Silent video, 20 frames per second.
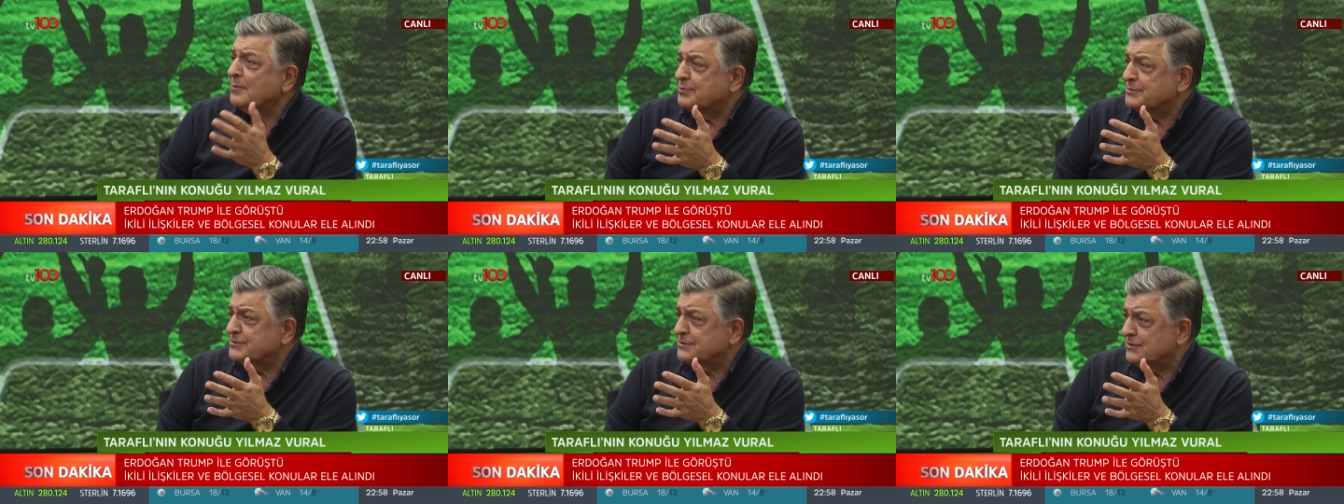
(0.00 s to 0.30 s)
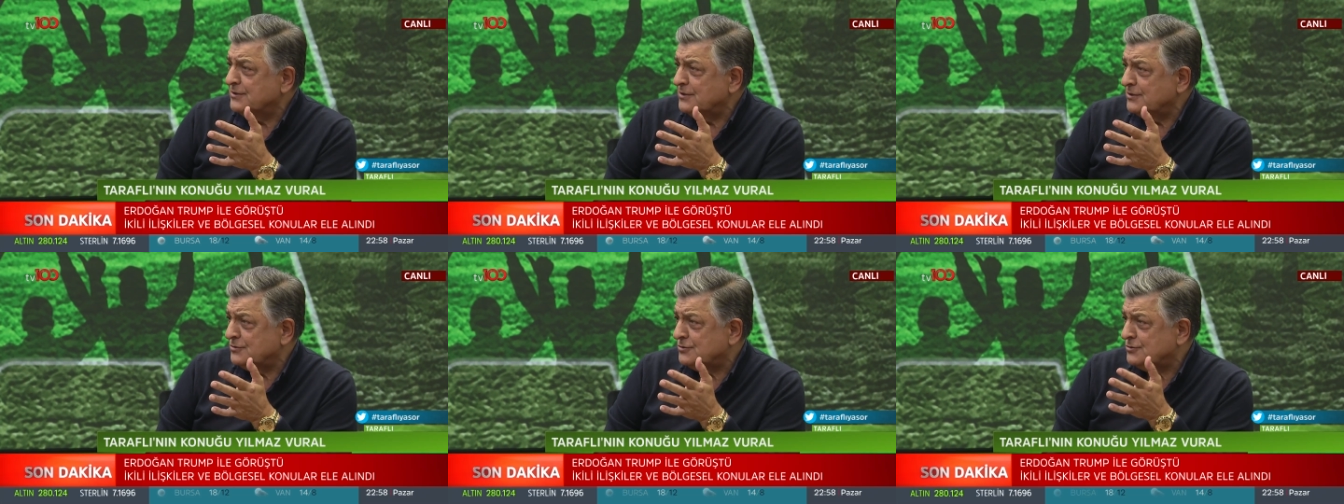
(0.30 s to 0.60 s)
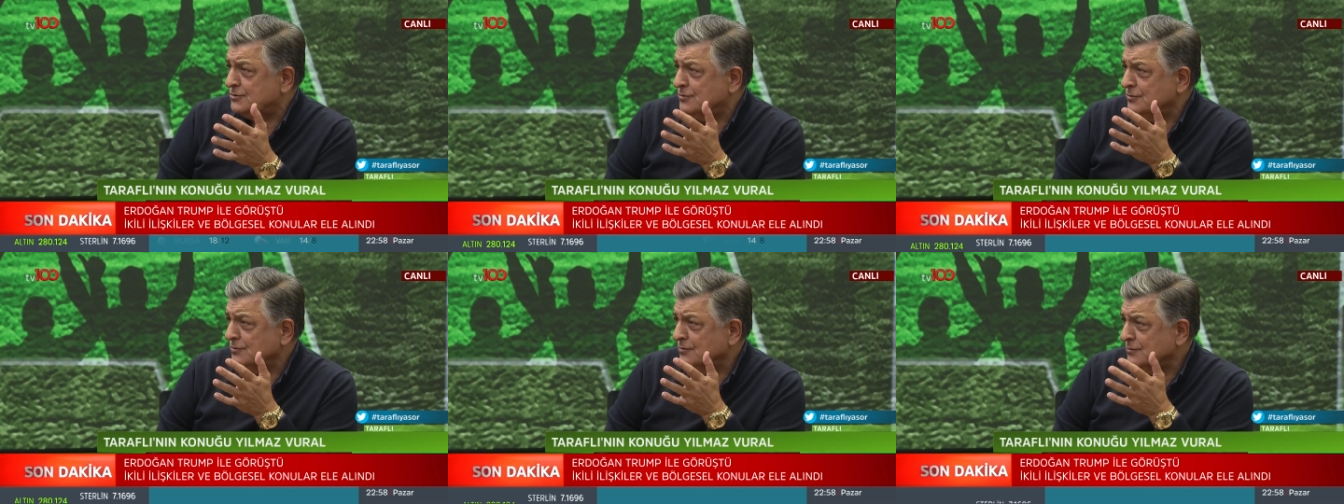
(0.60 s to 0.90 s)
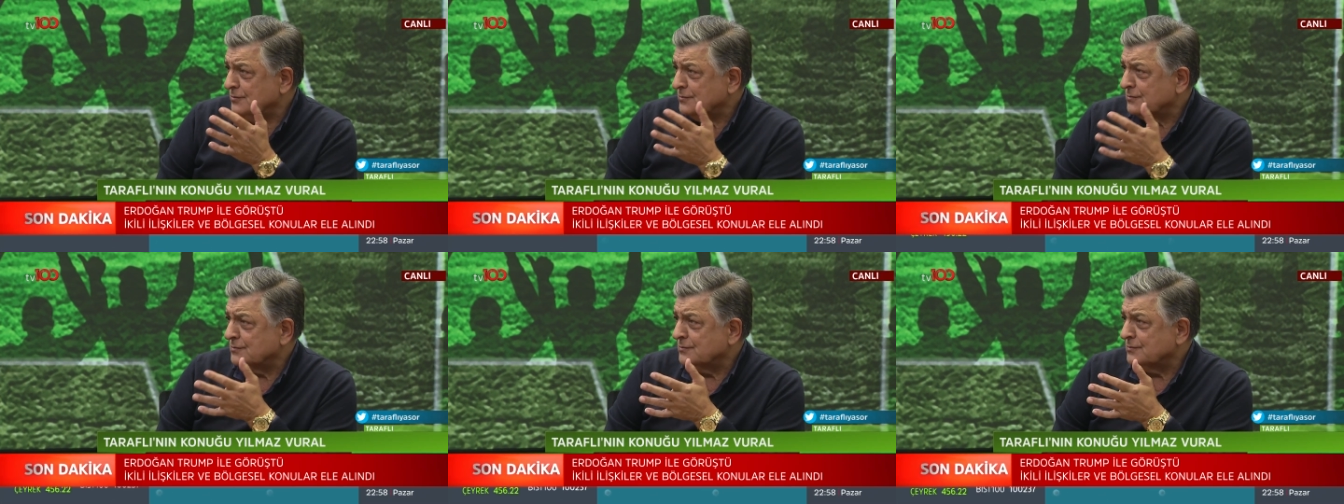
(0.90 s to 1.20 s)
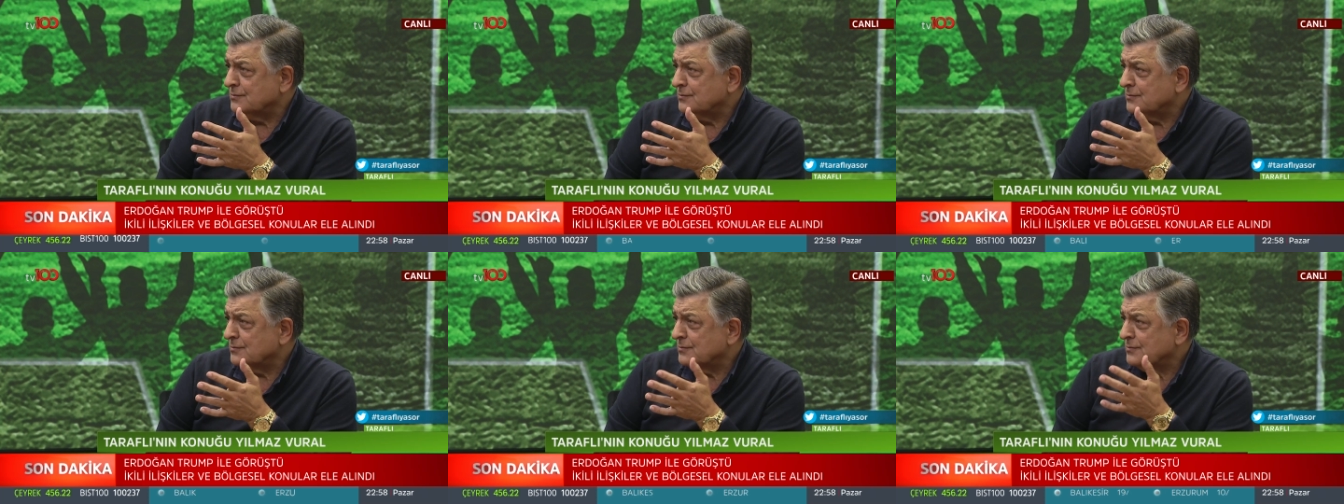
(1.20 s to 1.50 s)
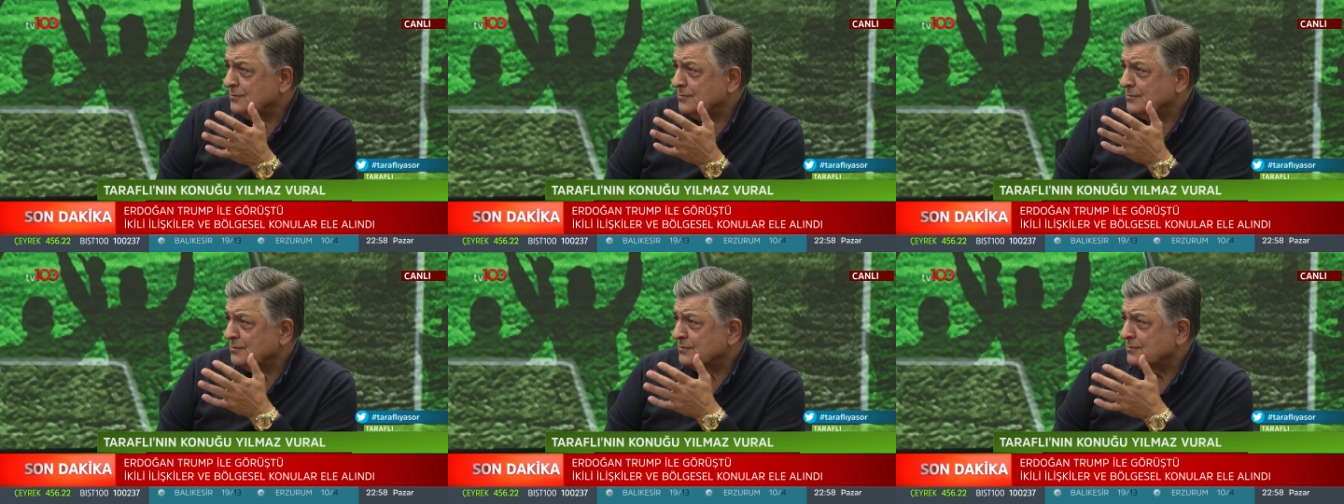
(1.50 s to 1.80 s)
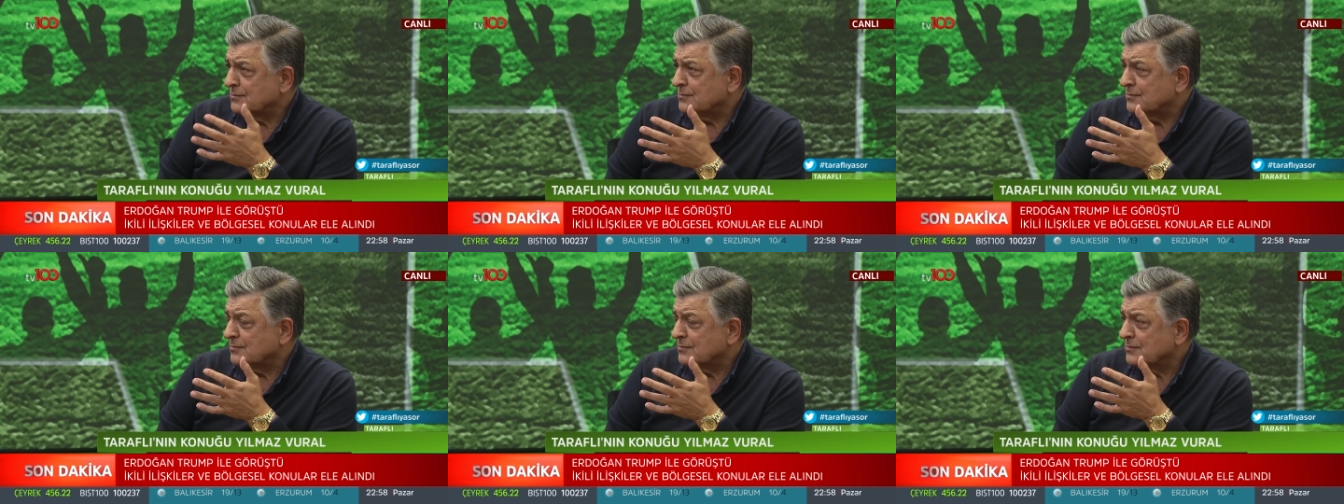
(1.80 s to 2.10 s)
yapısı değişiyor. Aynen. Bravo, Milli aynen öyle
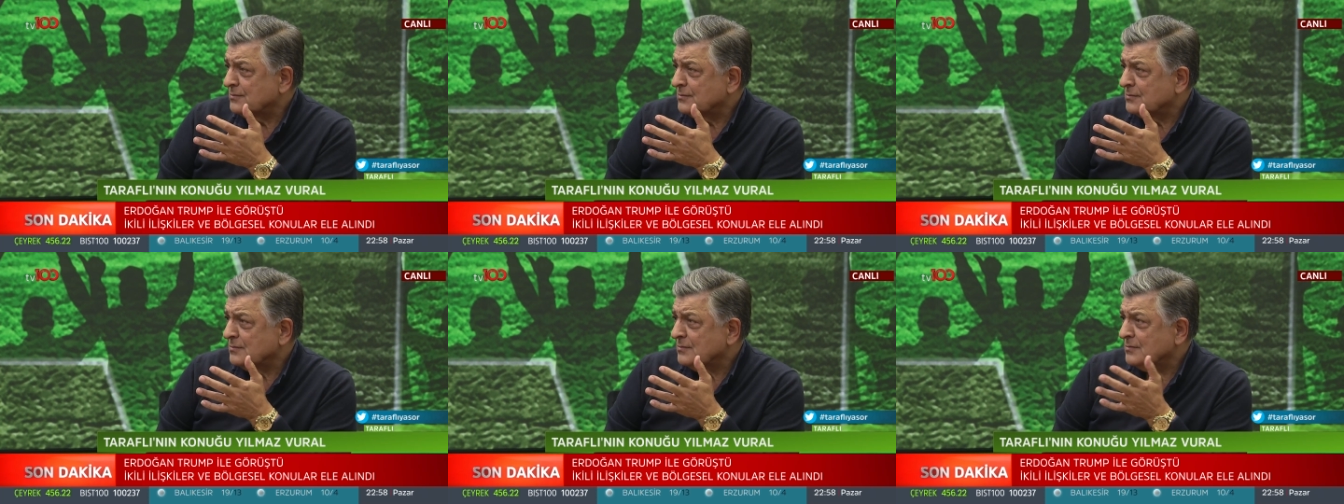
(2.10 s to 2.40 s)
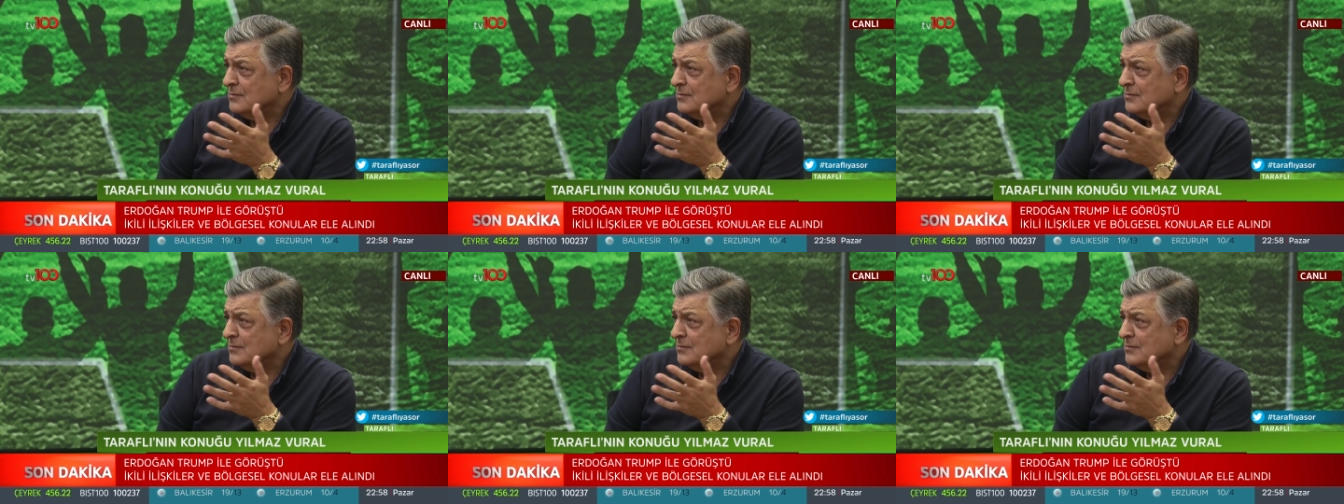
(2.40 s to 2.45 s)
hocam.